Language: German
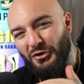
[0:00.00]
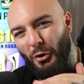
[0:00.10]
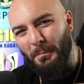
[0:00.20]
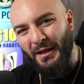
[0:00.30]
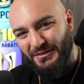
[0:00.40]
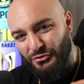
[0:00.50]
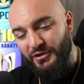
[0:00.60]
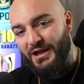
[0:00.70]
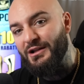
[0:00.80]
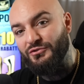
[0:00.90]
eine komplett
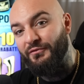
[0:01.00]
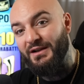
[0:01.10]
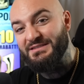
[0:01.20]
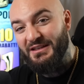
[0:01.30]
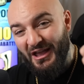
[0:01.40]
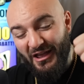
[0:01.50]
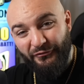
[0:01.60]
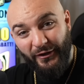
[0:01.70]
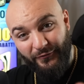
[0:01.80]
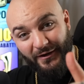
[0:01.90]
neue Art und Weise,
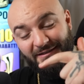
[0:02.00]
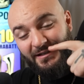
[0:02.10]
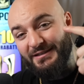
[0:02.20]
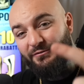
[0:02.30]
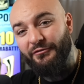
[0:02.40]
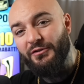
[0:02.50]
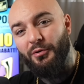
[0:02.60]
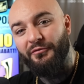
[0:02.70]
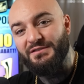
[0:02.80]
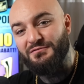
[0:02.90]
viel qualitativer, viel
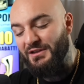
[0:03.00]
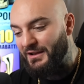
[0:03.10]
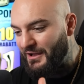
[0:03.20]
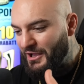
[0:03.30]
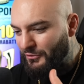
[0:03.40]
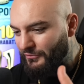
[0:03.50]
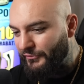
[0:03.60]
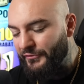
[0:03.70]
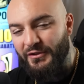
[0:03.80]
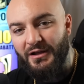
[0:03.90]
professioneller und
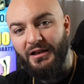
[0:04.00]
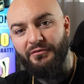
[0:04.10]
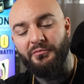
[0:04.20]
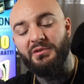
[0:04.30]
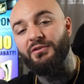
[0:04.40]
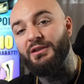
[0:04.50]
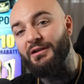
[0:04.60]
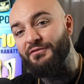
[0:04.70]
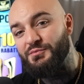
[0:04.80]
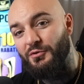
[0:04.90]
viel, viel geiler, womit wir den
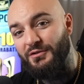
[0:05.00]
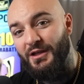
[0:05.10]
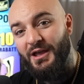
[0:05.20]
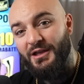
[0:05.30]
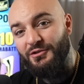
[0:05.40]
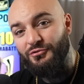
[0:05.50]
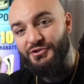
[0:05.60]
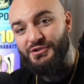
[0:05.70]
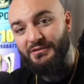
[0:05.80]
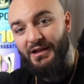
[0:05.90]
Kampfsport in
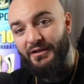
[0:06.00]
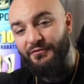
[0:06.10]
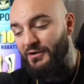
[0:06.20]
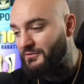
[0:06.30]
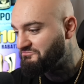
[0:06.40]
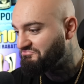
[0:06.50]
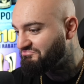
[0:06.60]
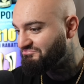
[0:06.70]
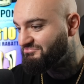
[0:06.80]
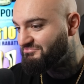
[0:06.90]
Deutschland einfach,
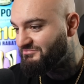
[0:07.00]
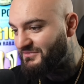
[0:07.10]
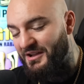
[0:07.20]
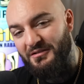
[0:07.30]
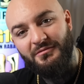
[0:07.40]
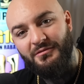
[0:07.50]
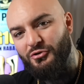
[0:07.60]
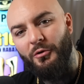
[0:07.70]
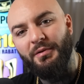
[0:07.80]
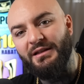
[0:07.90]
ja,
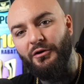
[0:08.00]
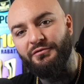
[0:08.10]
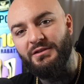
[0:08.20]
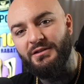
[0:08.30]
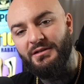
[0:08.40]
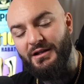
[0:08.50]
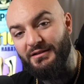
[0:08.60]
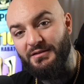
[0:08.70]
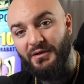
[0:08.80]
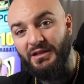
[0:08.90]
komplett auf die
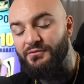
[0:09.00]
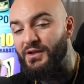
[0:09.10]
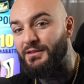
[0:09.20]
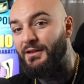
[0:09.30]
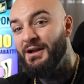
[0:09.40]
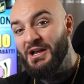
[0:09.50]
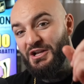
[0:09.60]
Karte bringen werden. Ne?